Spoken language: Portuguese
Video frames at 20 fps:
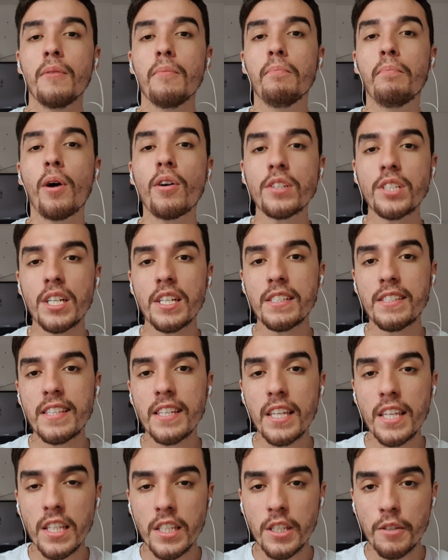Bom, gente,
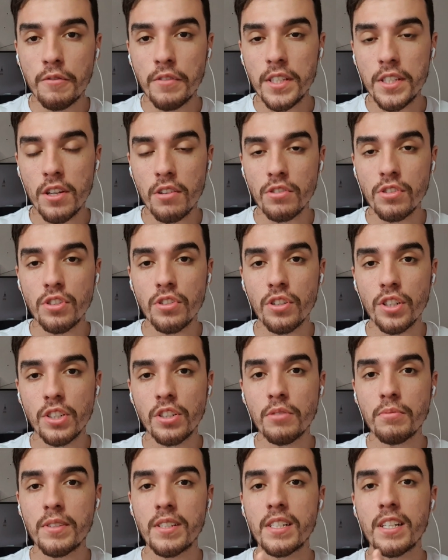seguinte, vídeo de hoje,
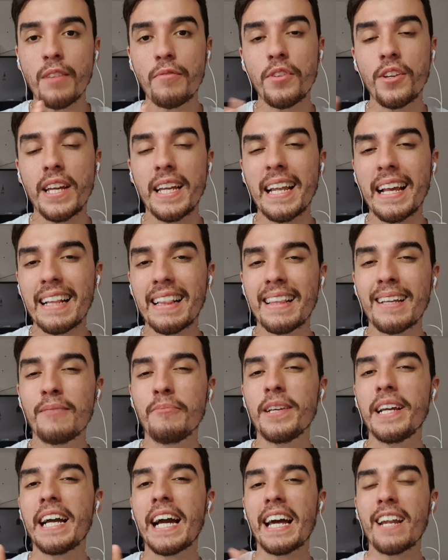que vocês já viram aí na
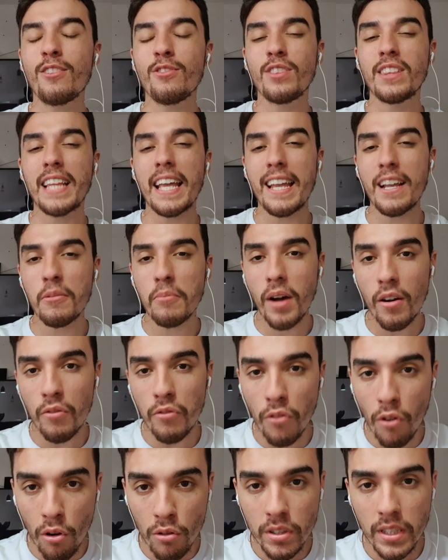thumb, cara, eu dei uma
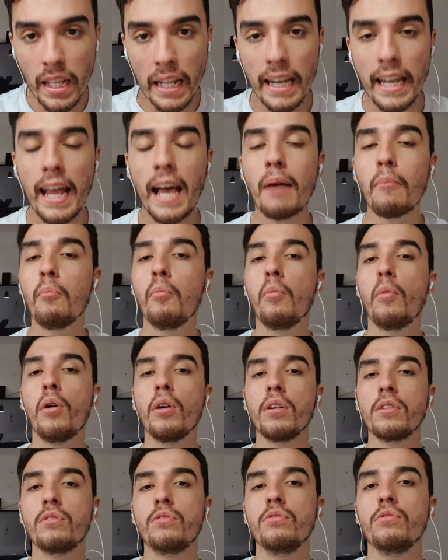volta na
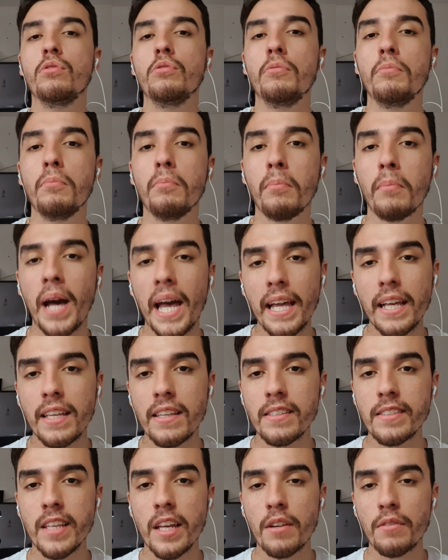moto do
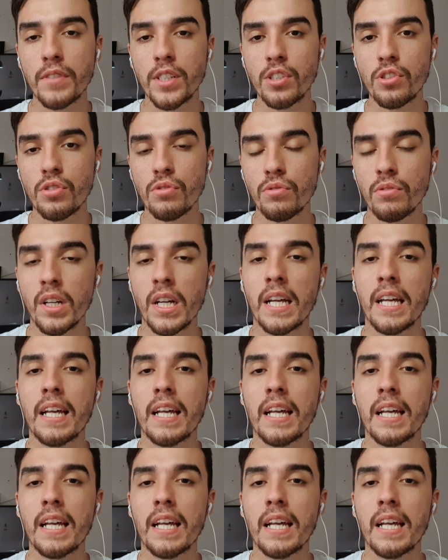Mike 021,